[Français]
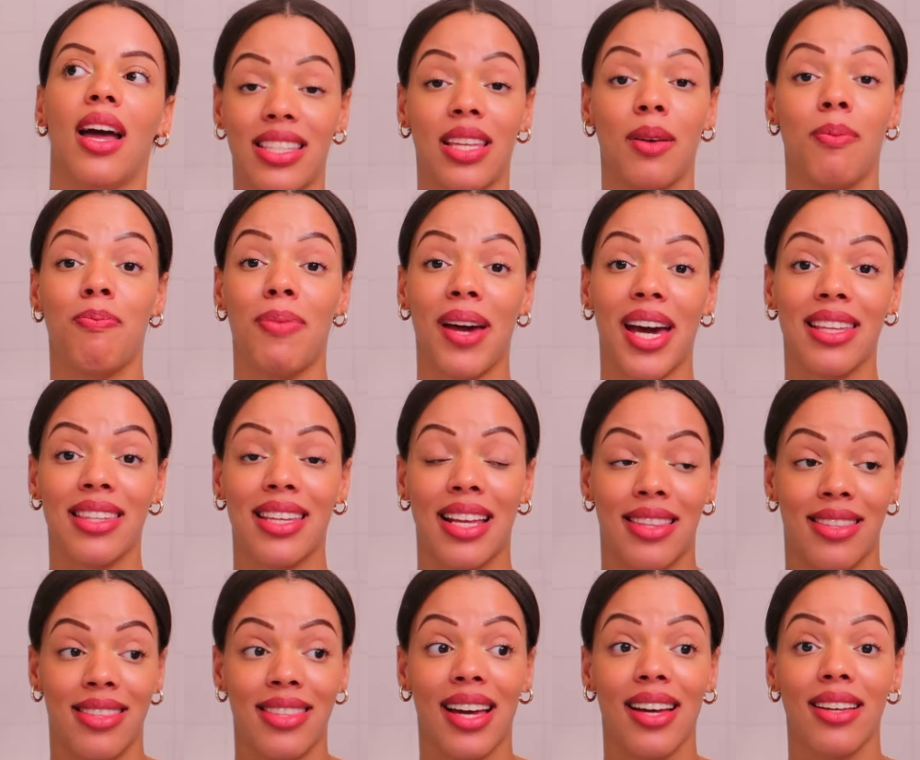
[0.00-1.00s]
Ces pertes,
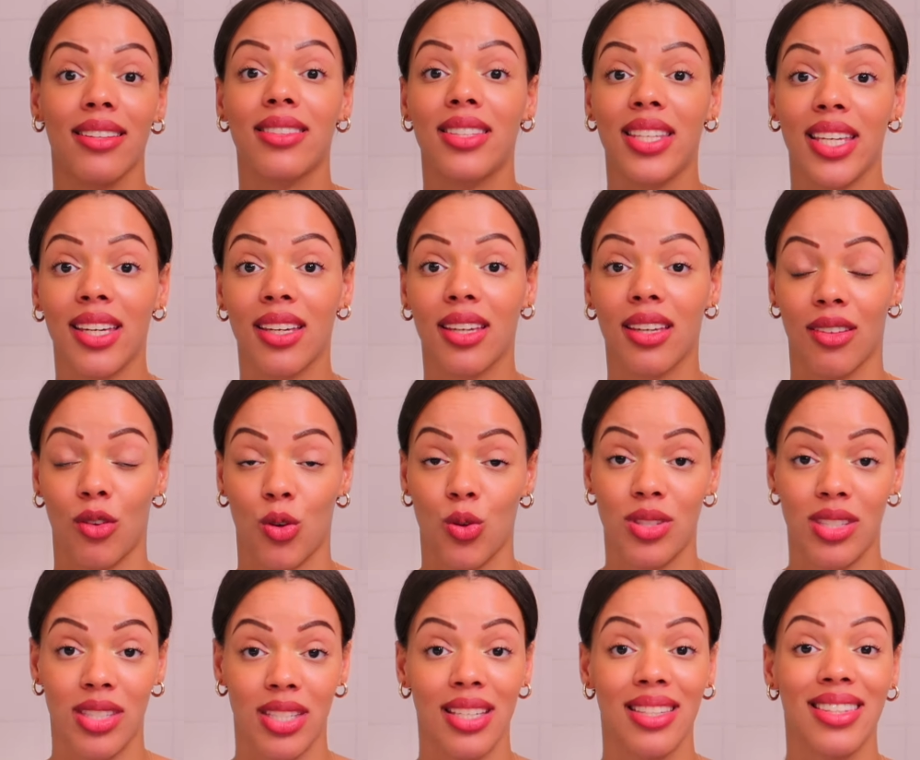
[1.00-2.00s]
elles t'indiquent
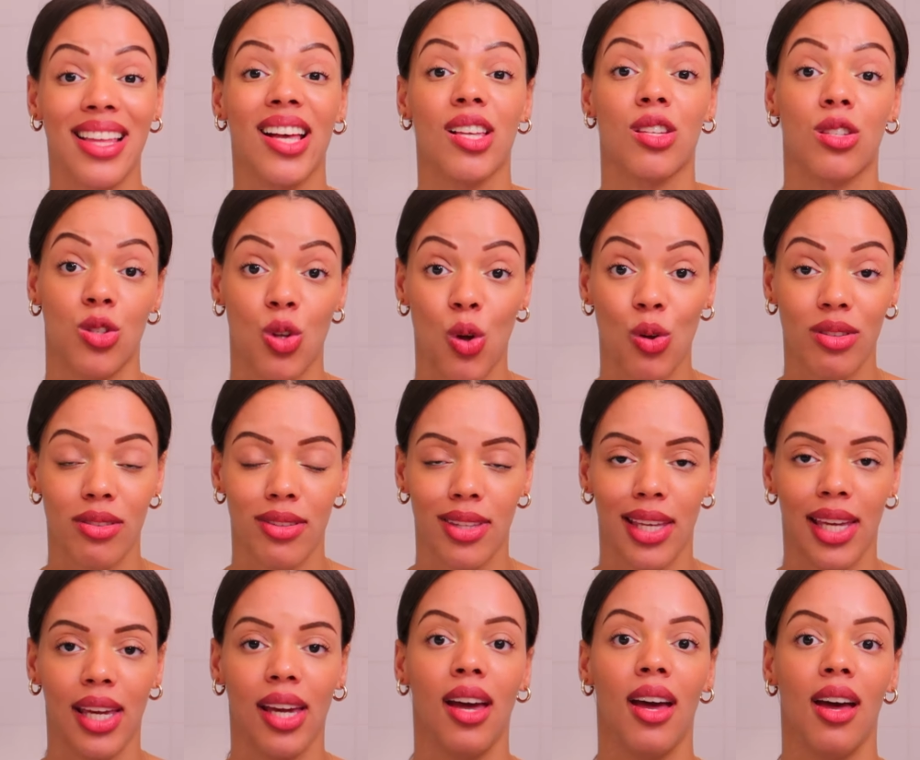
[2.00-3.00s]
aussi ta
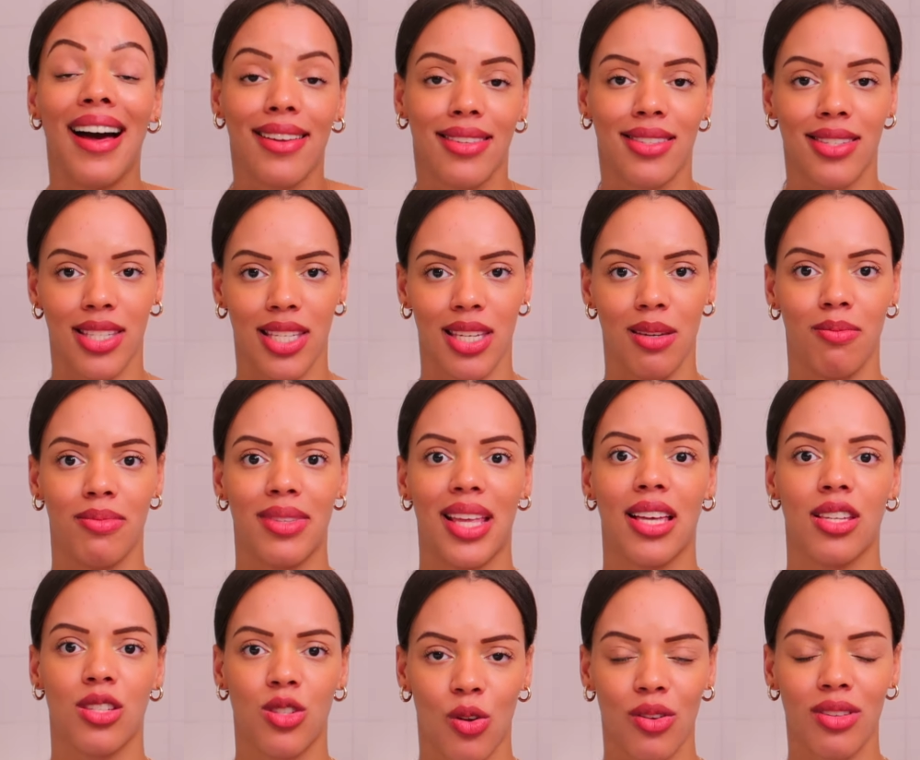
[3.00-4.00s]
santé intime, ta
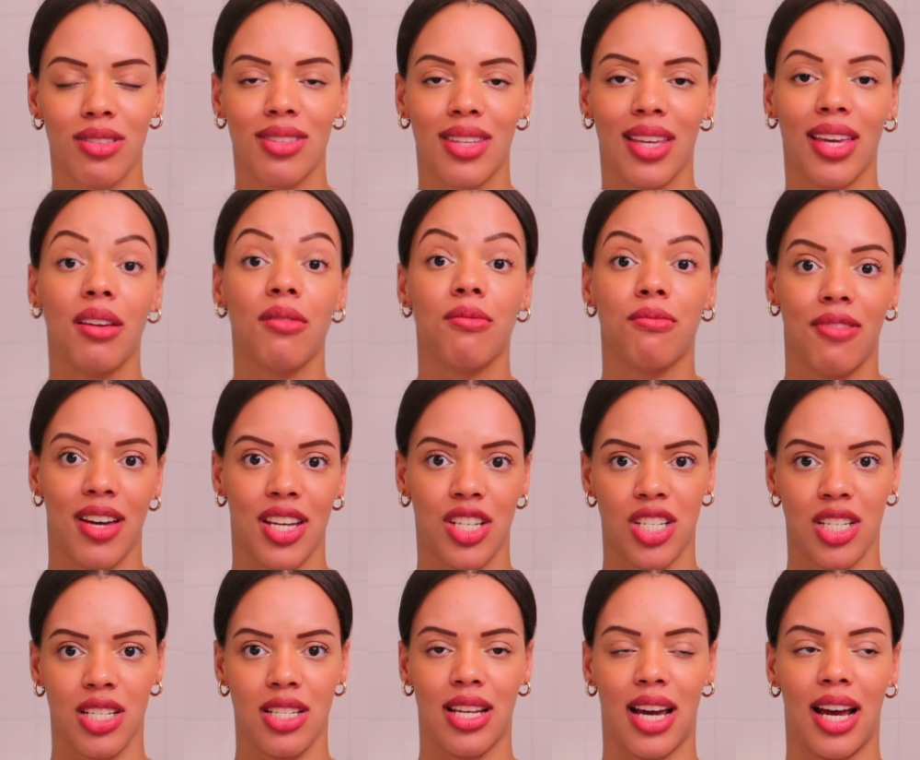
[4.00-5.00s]
santé
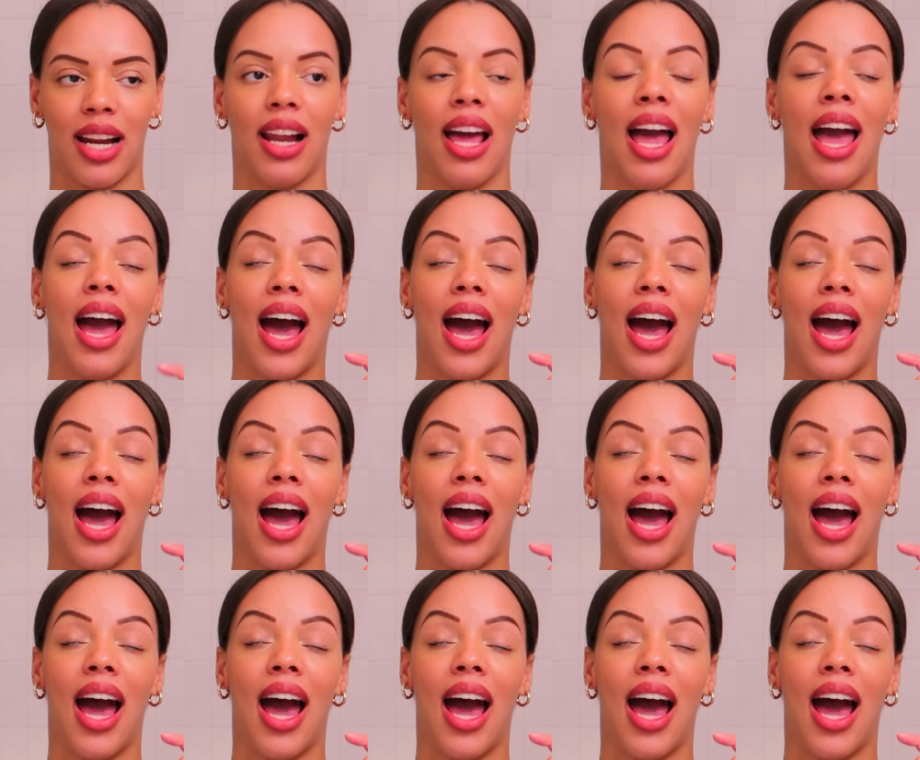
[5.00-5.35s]
vaginale.